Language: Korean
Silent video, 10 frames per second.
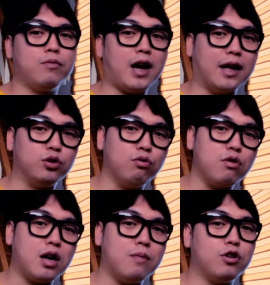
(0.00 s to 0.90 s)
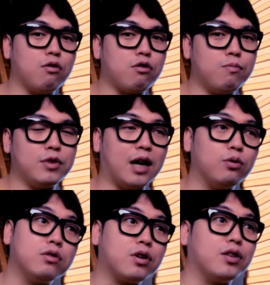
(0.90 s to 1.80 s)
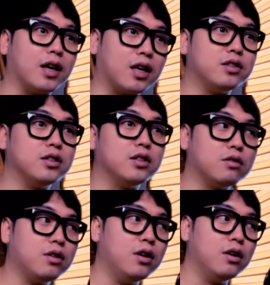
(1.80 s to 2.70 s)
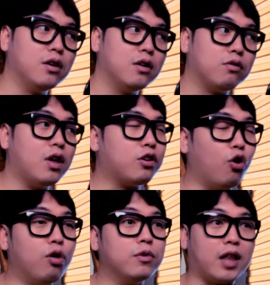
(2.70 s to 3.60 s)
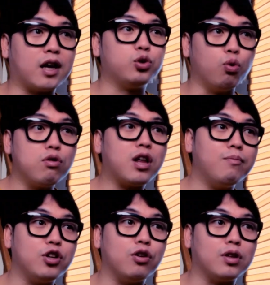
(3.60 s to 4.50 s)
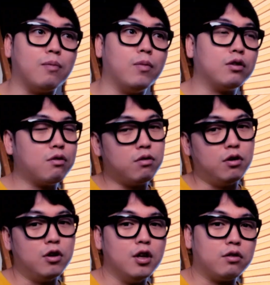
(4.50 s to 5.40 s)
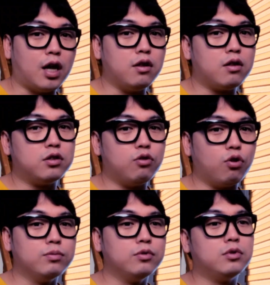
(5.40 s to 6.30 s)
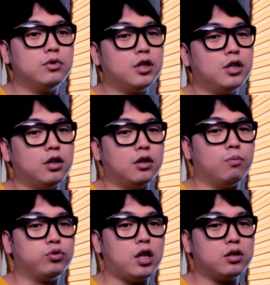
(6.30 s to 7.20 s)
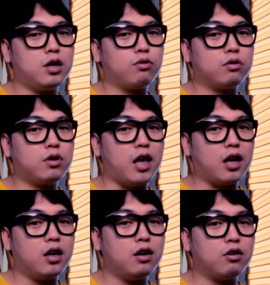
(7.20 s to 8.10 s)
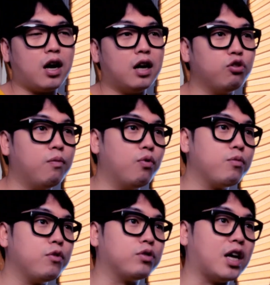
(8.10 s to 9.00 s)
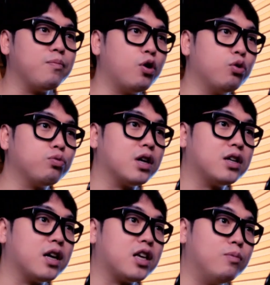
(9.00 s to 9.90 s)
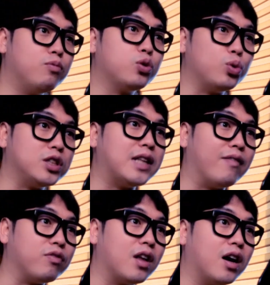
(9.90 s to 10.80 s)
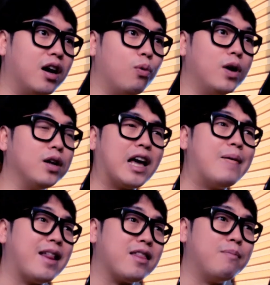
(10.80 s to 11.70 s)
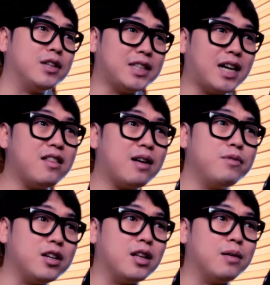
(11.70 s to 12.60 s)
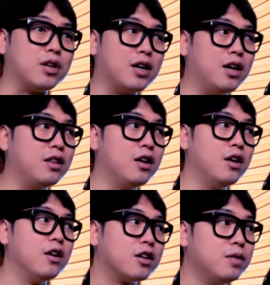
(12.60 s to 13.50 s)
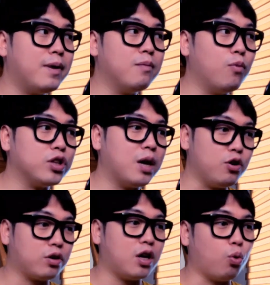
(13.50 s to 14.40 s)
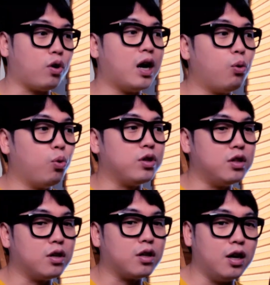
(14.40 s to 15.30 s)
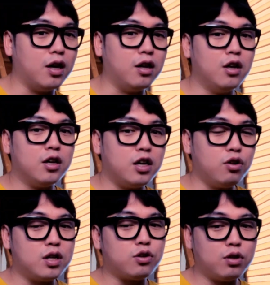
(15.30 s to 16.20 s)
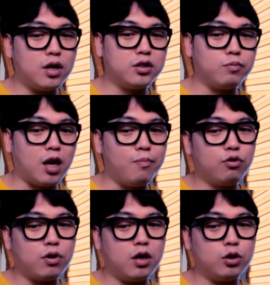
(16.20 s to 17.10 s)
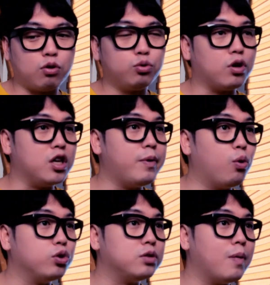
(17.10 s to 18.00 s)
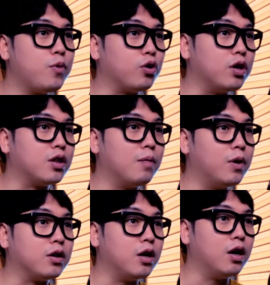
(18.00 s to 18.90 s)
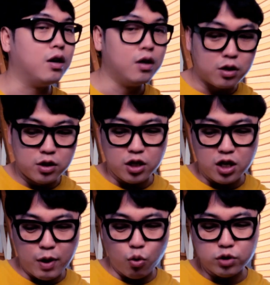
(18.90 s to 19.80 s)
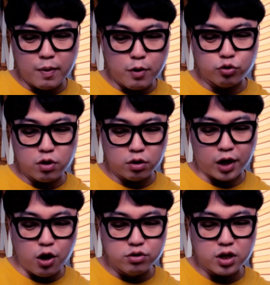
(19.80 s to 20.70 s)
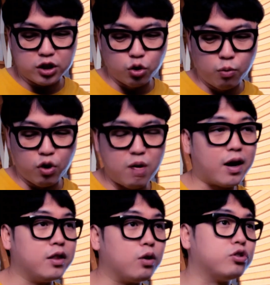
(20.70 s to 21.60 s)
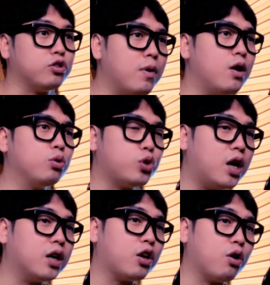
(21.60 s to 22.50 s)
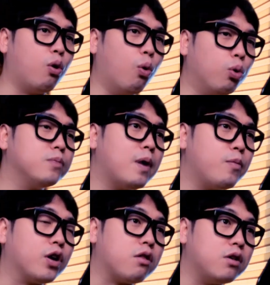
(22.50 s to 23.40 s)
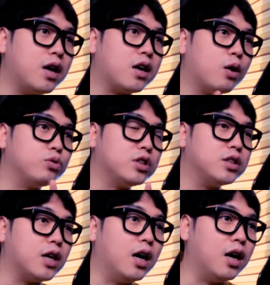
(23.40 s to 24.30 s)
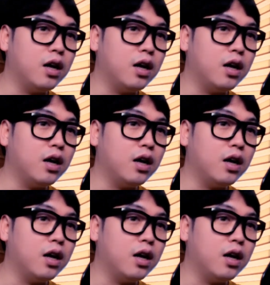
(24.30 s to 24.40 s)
안 좋은 사람들이었으면 나도 그렇게 됐겠지. 근데 내 경험은 되게 좋은 사람들이었단 말이야. 그래서 나는 사실 여러분들이 채팅창으로 그렇게 얘기 이렇게 하는 거 보면 나는 별로 좀 이게 그게 기분이 좋진 않다. 왜 내가 만난 사람들이 착한 사람들이다 보니까 그 말은 뭐냐면 이렇게 욕하고 있는 게 이러나 저러나 지금 대한민국에 조선족이 250만 명이 있단 말이야. 그 250만 명 중에서 대연자 지로보가 말한 대로 정말로 최악의 경우 50만 명의 쓰레기라고 치자.